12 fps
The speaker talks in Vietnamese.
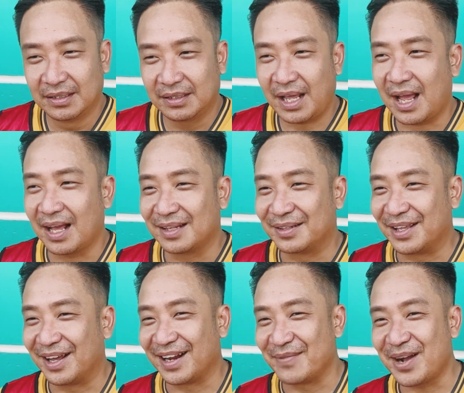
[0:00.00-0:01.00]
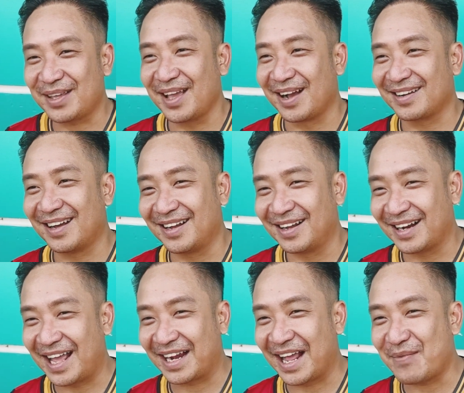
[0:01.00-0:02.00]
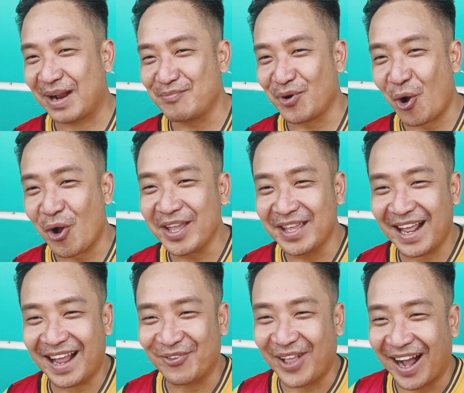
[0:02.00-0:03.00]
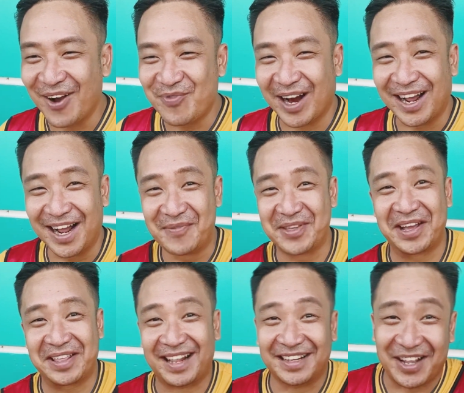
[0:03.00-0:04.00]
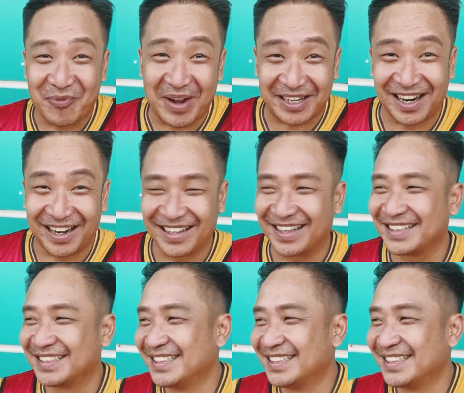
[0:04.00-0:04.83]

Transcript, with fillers: Chà, giờ này bất chợt à, đang đá banh mà người cái dĩa lao thở không ra hơi mà giờ nhắc tới cổng mặt trời hả?